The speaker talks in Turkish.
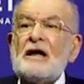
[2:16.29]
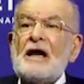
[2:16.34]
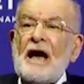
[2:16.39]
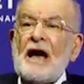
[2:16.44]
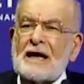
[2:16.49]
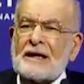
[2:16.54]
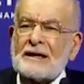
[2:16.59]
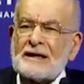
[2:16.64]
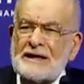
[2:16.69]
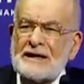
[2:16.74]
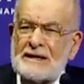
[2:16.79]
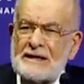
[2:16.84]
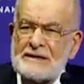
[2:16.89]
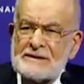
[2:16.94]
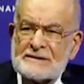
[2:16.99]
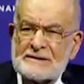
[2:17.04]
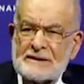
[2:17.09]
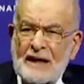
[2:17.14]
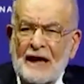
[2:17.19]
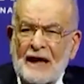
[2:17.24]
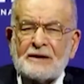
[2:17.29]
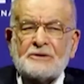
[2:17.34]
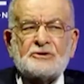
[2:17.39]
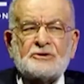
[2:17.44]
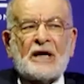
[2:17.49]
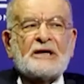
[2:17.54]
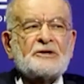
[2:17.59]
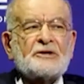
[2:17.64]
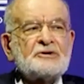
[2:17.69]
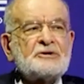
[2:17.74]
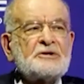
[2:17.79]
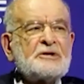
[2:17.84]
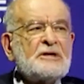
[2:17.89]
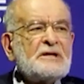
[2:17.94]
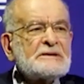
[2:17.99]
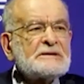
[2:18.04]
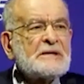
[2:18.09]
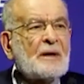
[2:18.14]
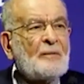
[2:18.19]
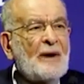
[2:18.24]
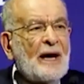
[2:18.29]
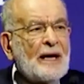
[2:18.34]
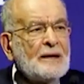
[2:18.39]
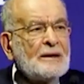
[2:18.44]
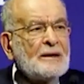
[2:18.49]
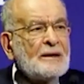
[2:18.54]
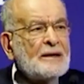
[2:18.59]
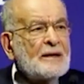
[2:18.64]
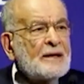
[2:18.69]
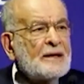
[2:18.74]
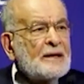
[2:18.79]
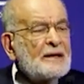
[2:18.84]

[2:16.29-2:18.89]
Her insan çalıştığı zaman